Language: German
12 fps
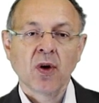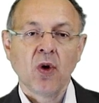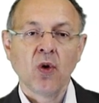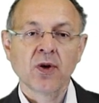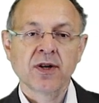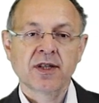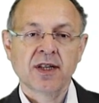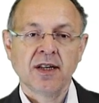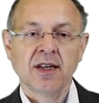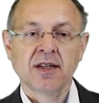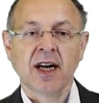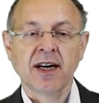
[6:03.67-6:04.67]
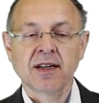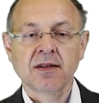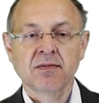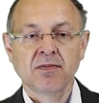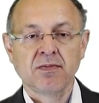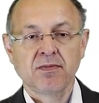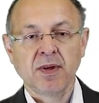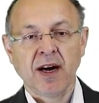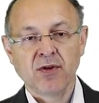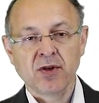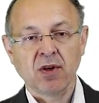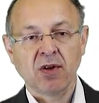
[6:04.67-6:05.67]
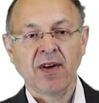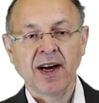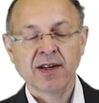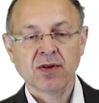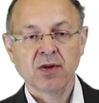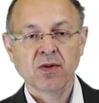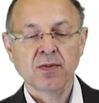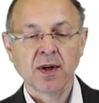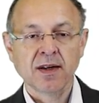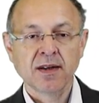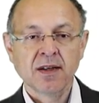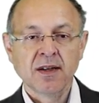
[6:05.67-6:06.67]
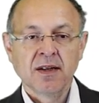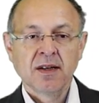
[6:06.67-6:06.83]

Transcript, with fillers: Und äh, dann ja, wird noch weiter über